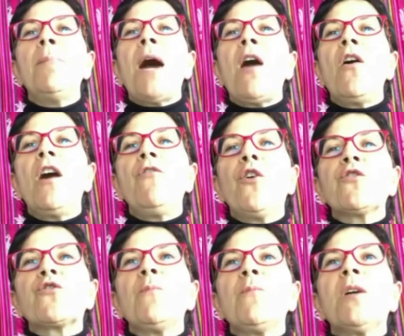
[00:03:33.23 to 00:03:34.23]
par un
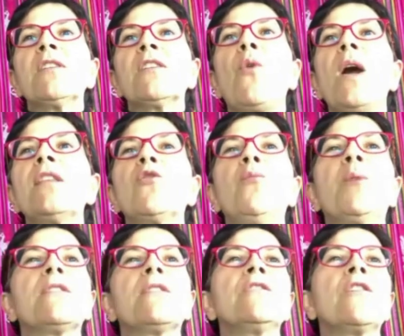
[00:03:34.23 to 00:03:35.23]
renforcement des droits des
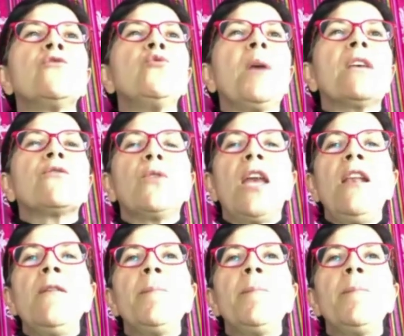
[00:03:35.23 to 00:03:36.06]
représentants du personnel,